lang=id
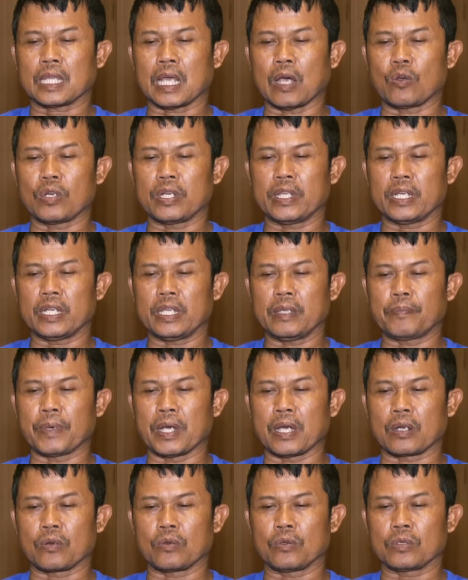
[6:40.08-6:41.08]
Tahun ini
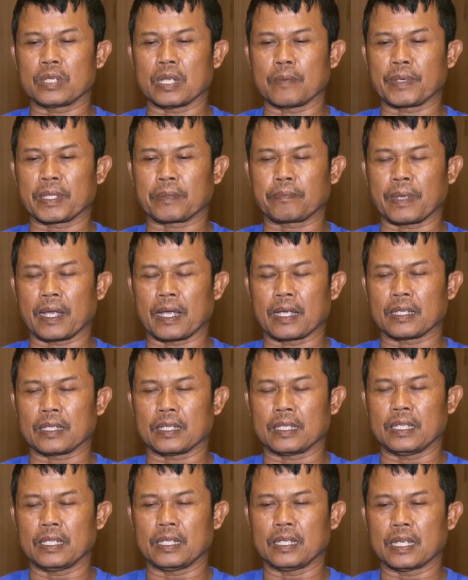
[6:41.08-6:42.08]
baru dapat
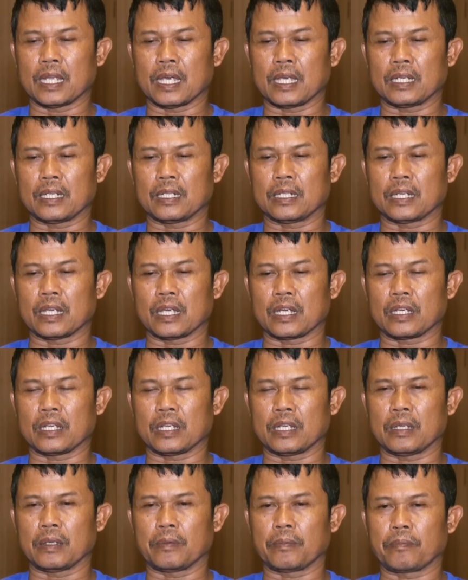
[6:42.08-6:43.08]
panggilan
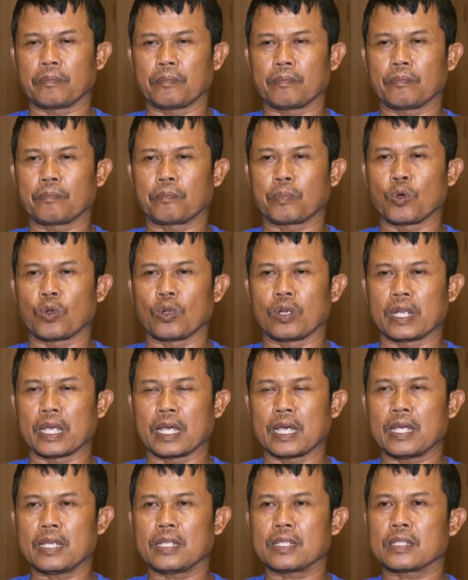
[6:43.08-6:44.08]
dari
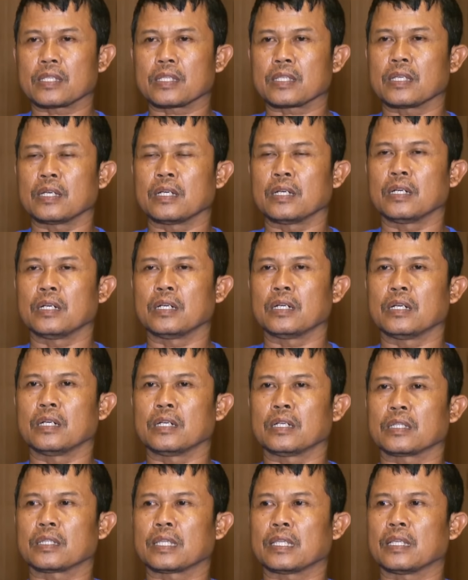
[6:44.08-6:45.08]
Polda
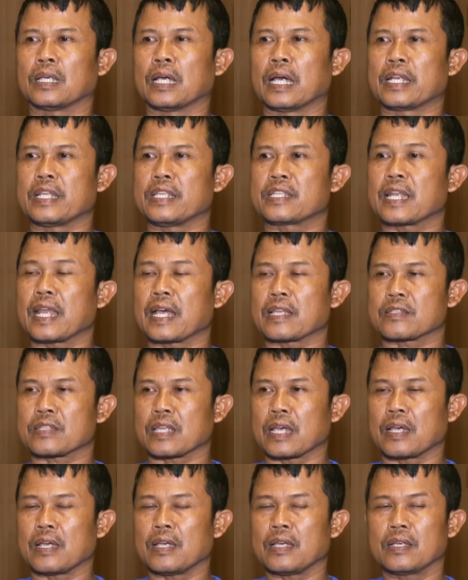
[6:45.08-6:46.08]
eh, hari
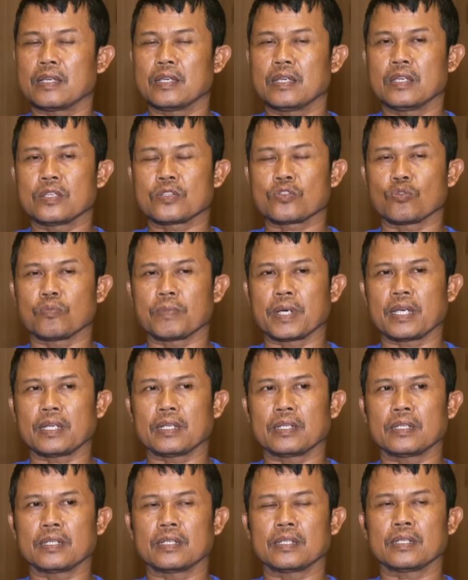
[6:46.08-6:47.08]
Selasa. Cuman
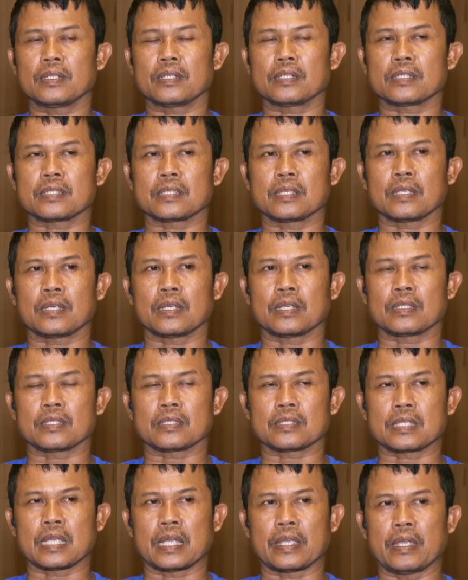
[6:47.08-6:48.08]

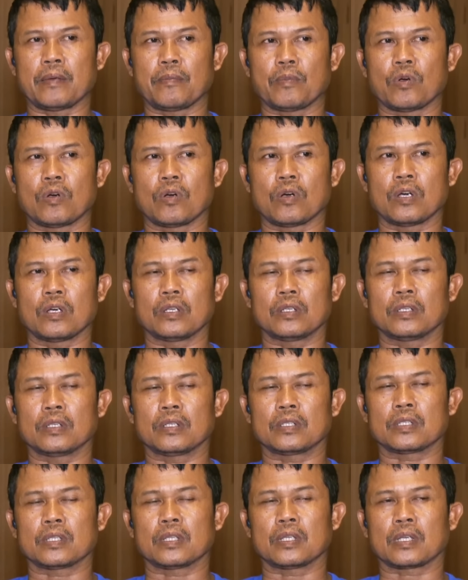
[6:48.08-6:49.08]
saya
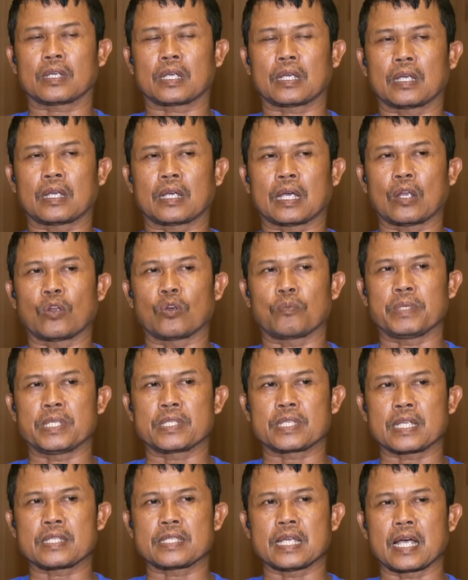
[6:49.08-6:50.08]
mohon kalau
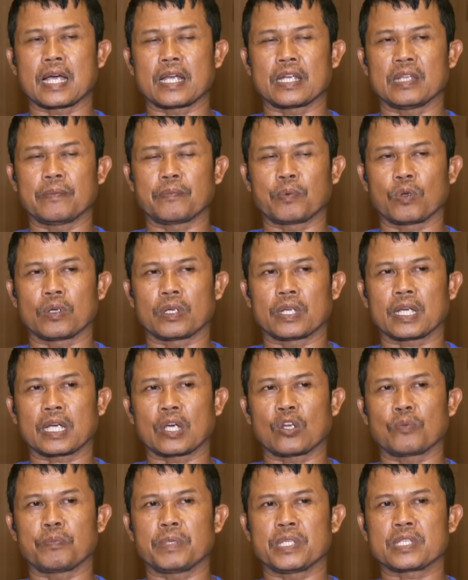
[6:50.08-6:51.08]
bisa jangan di Polda,
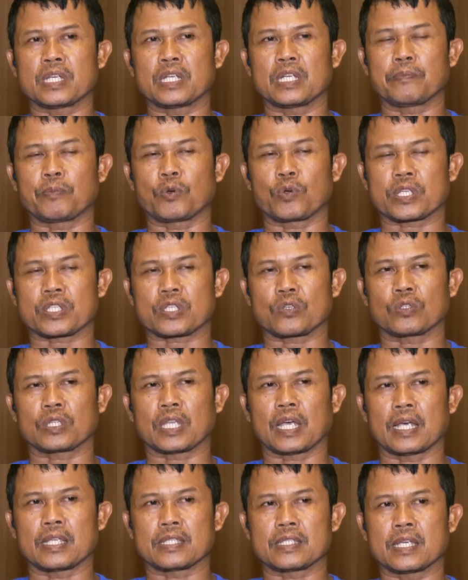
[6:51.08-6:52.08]
kalau bisa di Polres
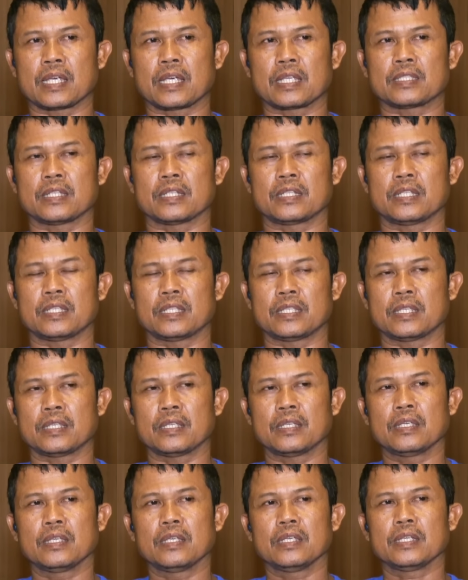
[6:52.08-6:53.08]
Kota aja. Jadi
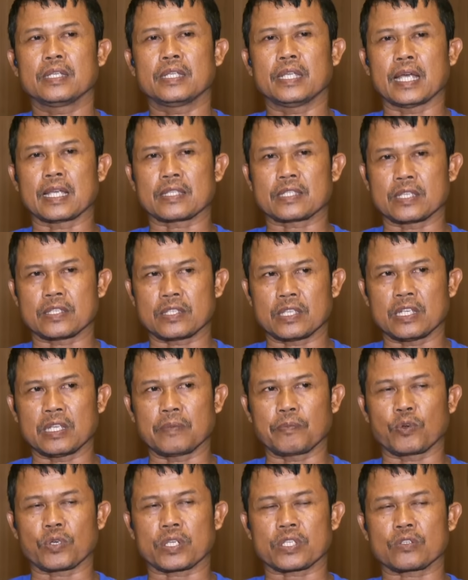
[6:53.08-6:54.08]
di ACC
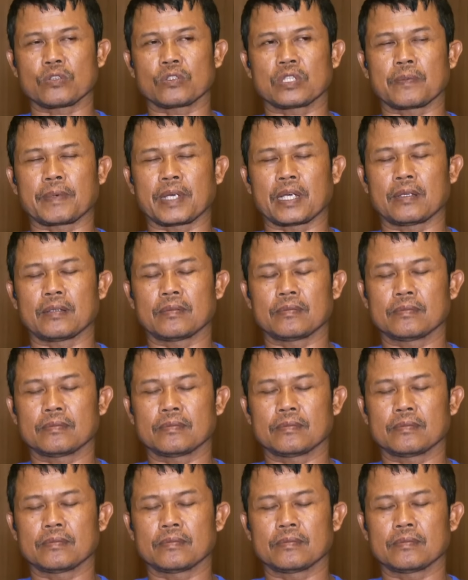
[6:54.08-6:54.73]
di Polres Kota, Pak.